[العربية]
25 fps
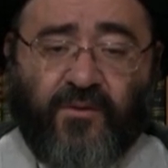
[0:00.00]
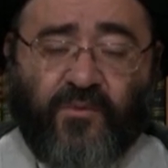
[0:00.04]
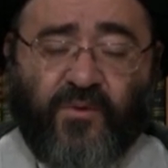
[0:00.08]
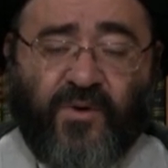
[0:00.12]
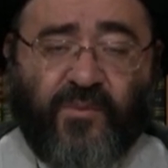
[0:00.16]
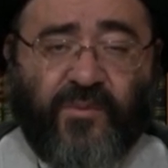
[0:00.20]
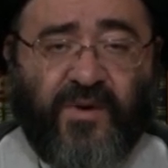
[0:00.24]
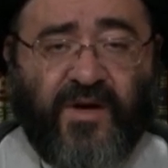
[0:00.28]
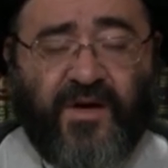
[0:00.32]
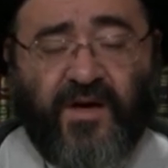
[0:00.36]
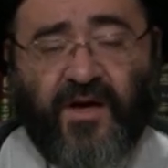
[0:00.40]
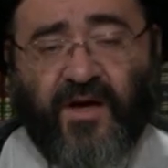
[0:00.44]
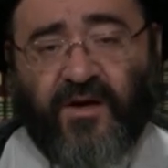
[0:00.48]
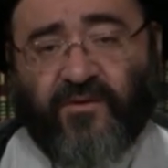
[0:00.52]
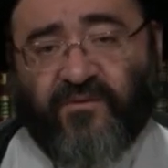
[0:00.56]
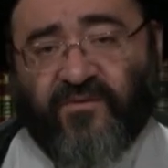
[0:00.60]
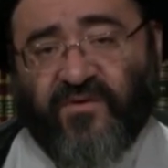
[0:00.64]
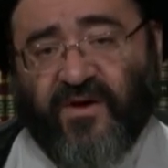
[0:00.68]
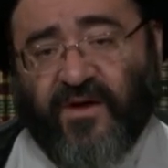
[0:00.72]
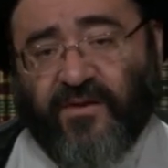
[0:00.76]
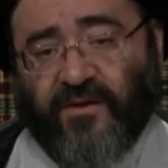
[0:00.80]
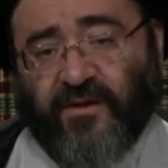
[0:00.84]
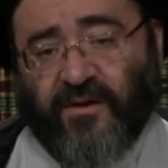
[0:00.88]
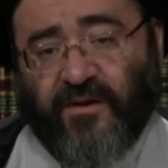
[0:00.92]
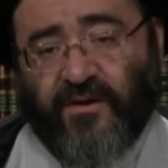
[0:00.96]
وبيان
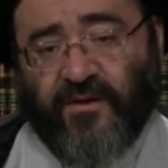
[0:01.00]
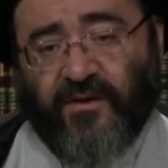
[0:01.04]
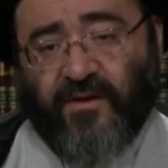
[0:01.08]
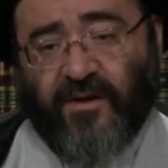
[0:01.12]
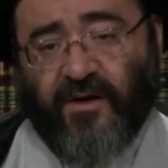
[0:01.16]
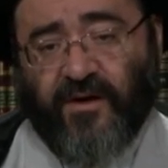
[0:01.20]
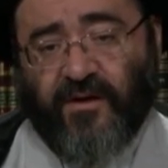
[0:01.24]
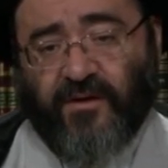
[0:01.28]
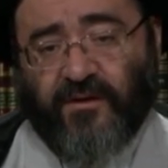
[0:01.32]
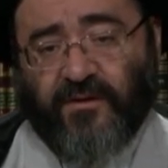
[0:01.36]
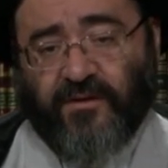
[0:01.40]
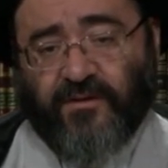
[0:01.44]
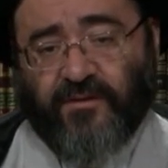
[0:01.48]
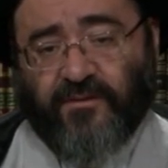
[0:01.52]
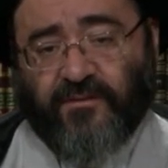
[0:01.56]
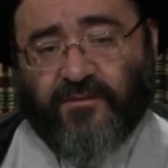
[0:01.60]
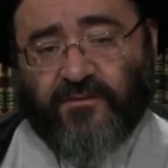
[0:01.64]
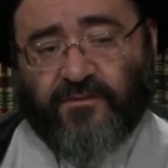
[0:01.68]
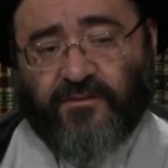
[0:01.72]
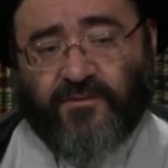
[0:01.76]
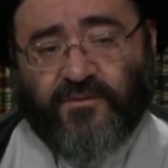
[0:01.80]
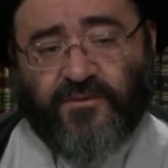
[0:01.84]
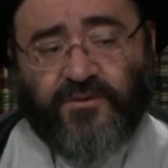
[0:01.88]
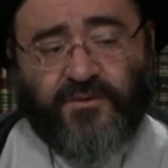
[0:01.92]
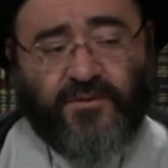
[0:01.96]
فضل ذلك
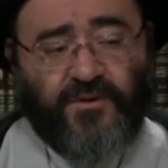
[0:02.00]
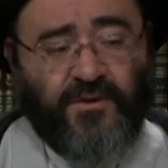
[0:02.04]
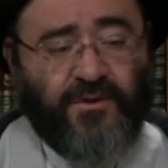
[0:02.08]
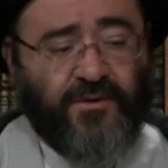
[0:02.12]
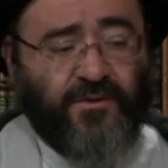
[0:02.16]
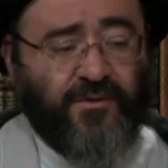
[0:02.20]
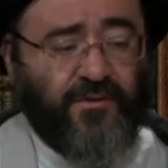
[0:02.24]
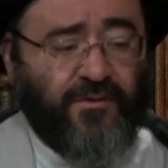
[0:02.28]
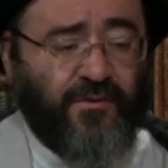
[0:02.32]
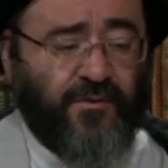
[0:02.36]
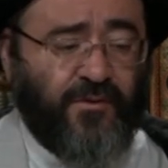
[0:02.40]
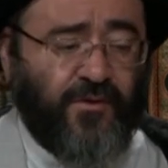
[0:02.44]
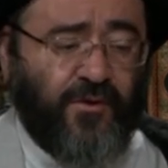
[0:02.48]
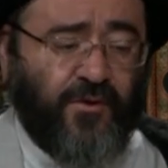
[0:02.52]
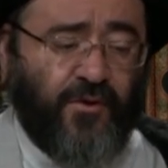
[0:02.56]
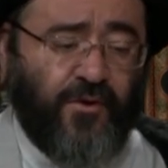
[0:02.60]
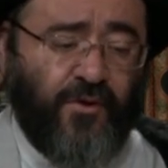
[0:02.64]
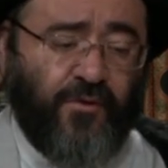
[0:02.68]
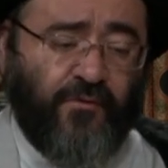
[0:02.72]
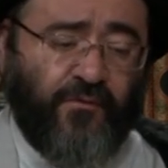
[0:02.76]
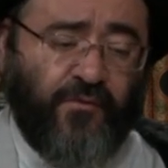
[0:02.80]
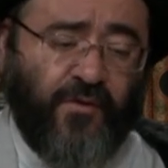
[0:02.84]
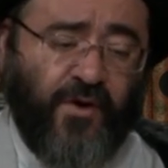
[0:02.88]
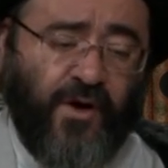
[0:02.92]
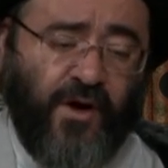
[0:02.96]
زين
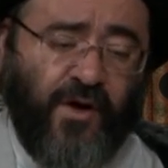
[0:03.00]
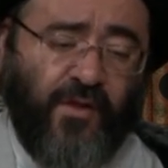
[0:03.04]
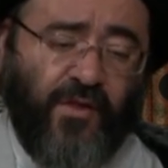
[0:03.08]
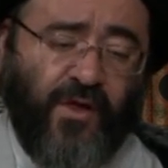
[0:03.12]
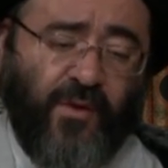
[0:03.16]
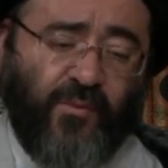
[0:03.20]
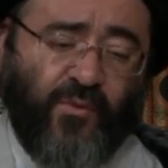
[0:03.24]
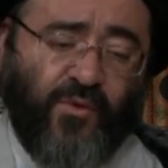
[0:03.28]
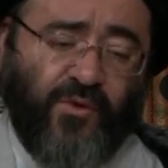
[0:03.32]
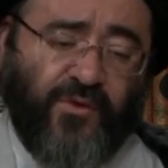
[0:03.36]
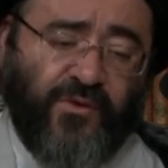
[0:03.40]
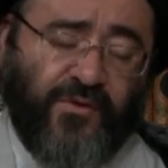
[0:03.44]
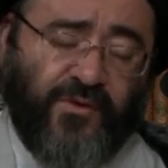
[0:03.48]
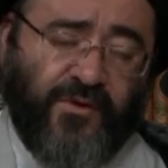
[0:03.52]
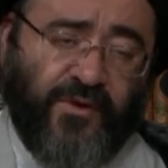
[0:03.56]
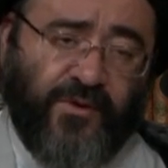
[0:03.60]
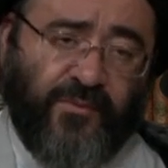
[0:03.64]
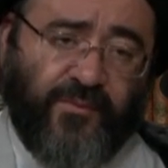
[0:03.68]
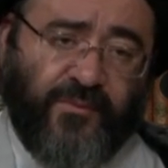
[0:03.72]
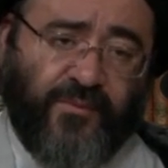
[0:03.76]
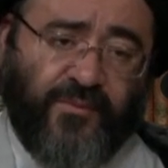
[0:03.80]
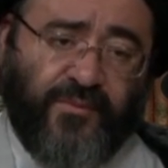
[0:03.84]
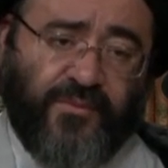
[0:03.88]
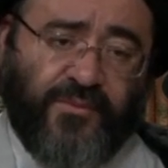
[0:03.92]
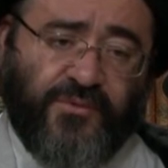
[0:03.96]
فهذا
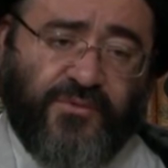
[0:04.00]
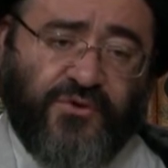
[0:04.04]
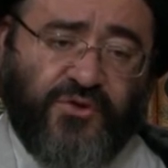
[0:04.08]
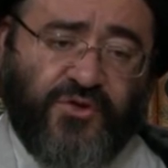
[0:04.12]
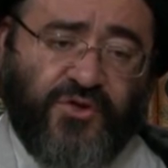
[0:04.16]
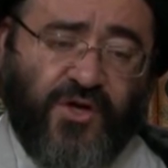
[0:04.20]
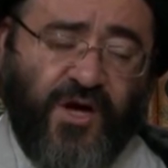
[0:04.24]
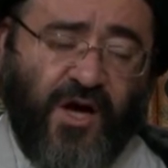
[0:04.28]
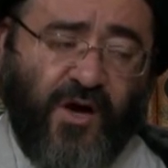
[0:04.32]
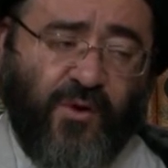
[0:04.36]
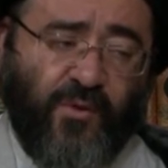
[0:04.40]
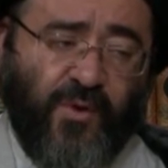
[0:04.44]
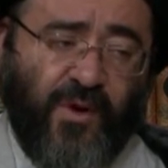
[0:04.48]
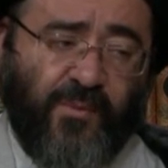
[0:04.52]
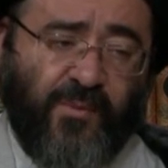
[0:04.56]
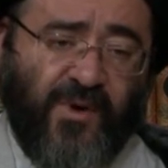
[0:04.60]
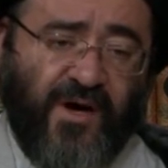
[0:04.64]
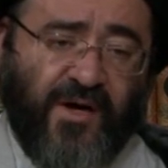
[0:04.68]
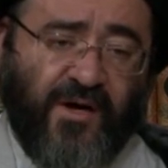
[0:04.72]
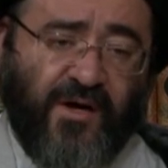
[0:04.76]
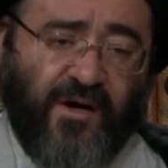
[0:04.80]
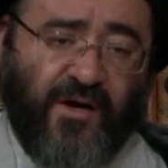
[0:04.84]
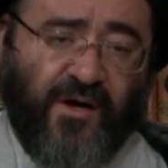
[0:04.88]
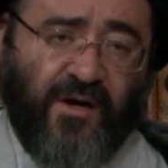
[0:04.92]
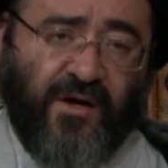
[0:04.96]
مذنب جاء
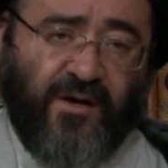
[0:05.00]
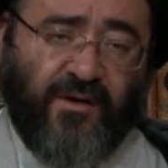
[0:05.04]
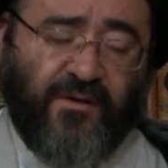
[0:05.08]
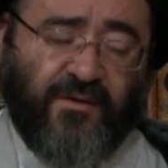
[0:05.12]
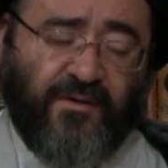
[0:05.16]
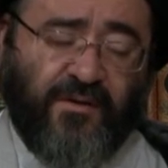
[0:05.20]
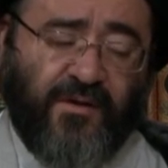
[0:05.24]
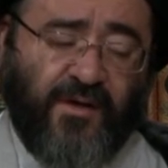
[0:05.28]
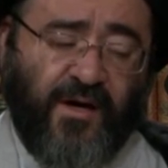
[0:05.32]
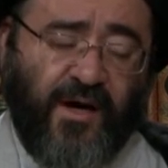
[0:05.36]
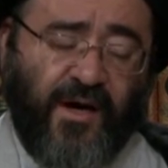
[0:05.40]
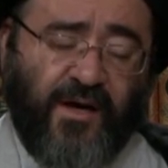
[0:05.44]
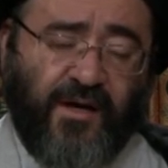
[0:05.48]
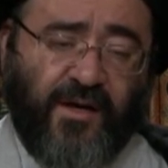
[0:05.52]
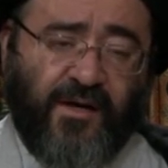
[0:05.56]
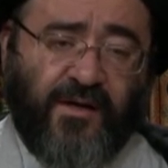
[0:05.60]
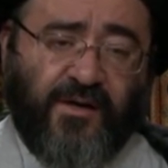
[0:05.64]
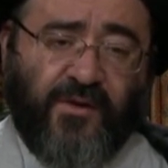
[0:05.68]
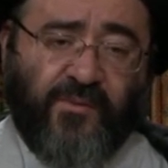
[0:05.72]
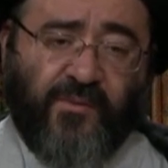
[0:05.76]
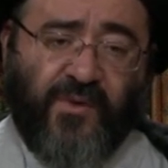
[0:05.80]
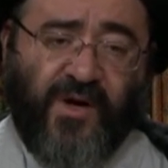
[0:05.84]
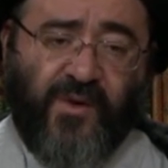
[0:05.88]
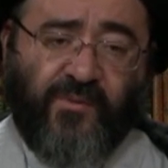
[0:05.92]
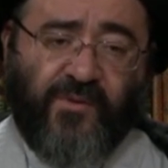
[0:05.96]
وبكى على
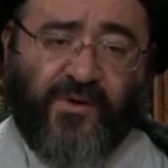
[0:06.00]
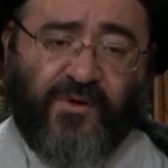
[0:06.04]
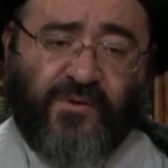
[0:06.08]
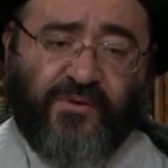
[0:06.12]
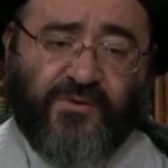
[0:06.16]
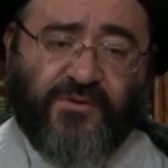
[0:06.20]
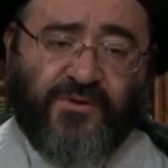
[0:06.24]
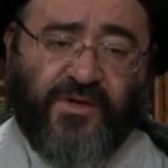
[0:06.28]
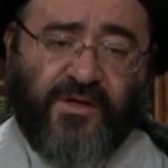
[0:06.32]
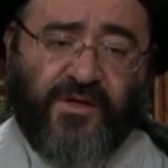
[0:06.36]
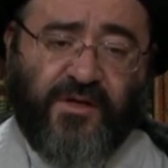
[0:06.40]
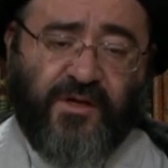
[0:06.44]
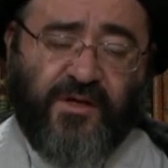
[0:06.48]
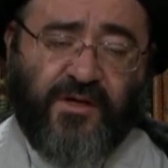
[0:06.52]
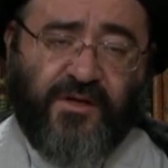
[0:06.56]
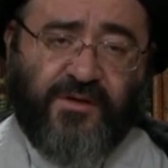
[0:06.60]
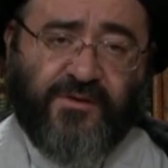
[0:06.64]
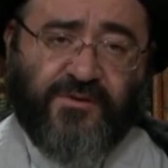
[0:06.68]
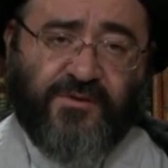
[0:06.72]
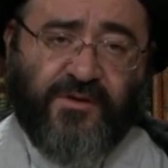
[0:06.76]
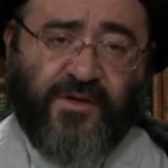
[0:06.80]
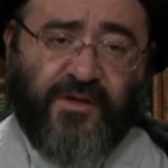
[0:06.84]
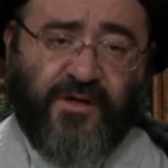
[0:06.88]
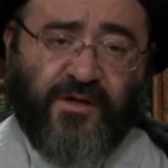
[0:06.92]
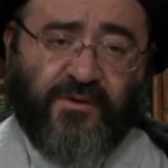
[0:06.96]
الإمام الحسين عليه
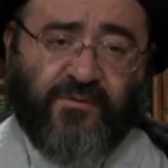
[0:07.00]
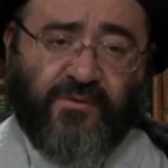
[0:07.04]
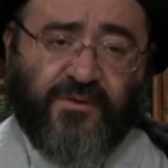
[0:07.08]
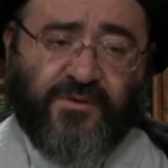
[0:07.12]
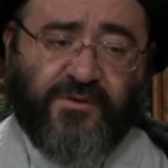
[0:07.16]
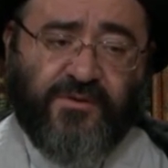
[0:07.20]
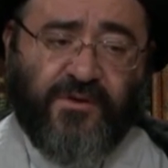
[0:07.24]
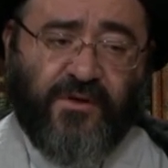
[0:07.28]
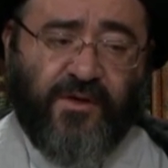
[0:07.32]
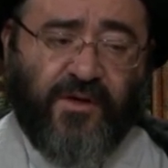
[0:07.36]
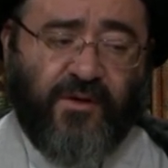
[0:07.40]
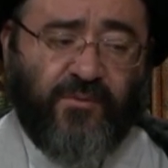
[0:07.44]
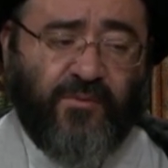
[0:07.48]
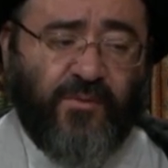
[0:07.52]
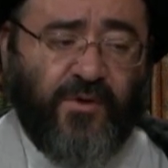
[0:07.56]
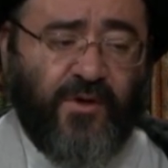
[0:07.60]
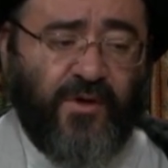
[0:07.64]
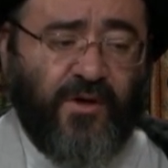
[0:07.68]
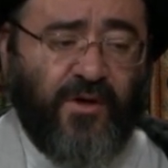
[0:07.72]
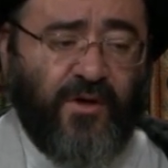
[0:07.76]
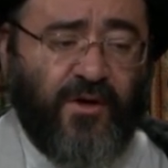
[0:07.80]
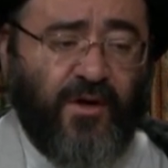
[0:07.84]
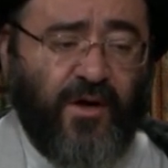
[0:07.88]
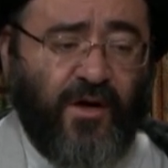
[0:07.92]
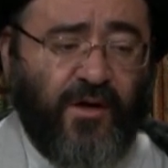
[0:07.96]
الصلاة والسلام
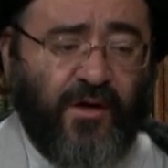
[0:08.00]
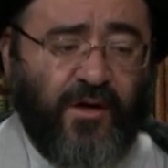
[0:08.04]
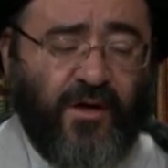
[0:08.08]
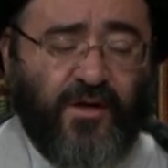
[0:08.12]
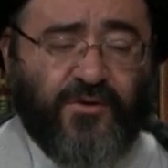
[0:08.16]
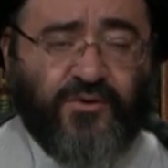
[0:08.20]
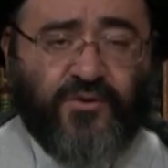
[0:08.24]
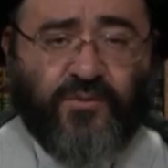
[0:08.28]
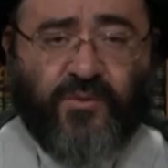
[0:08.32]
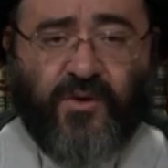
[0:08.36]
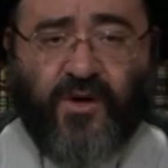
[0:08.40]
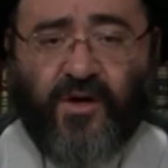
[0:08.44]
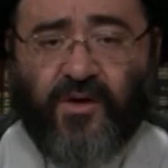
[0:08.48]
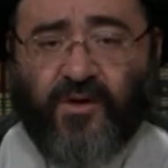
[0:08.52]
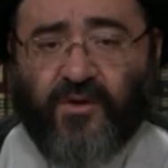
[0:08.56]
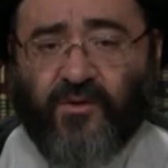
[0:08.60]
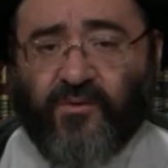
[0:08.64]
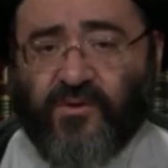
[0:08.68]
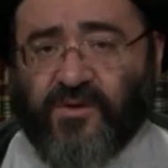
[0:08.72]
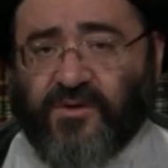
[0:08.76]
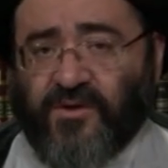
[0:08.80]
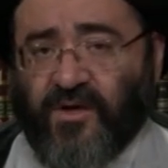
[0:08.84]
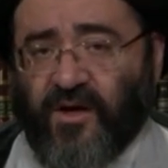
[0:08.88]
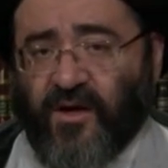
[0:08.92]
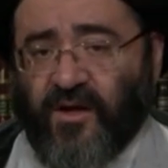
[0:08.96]
الله سبحانه
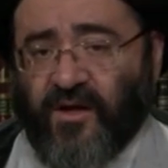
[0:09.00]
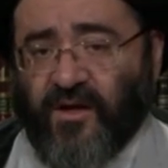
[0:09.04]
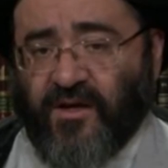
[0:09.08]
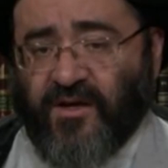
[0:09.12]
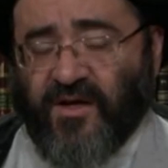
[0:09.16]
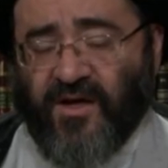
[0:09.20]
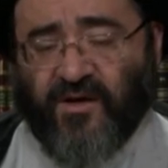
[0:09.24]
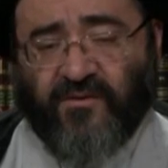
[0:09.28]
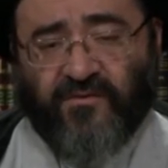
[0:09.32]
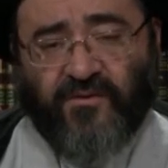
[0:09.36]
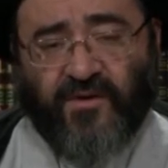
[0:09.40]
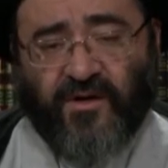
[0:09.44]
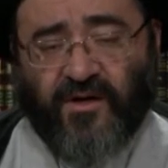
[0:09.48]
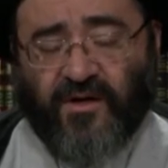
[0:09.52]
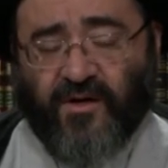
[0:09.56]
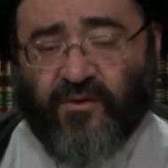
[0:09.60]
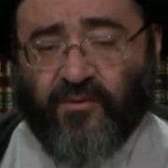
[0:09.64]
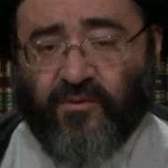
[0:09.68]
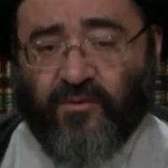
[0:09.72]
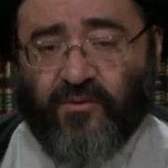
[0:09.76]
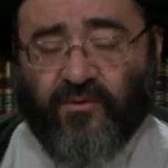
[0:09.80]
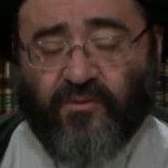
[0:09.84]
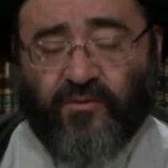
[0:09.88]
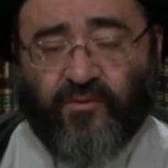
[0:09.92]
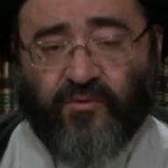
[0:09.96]
وتعالى يغفر
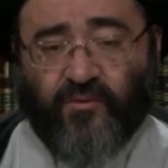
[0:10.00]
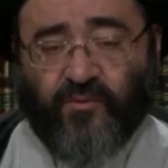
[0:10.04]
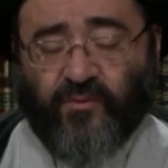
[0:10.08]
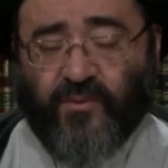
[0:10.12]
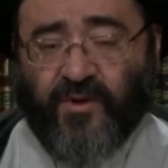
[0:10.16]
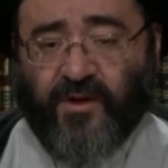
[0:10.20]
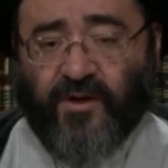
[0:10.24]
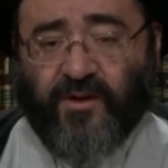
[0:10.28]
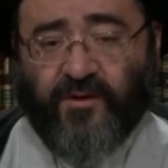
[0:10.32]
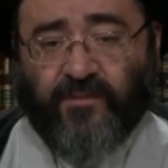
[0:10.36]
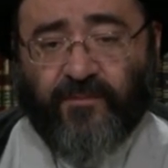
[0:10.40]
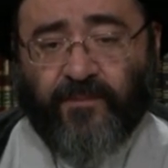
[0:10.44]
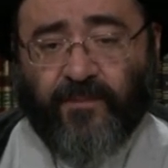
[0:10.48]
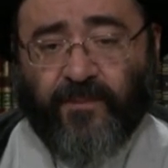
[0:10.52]
له ذنوبه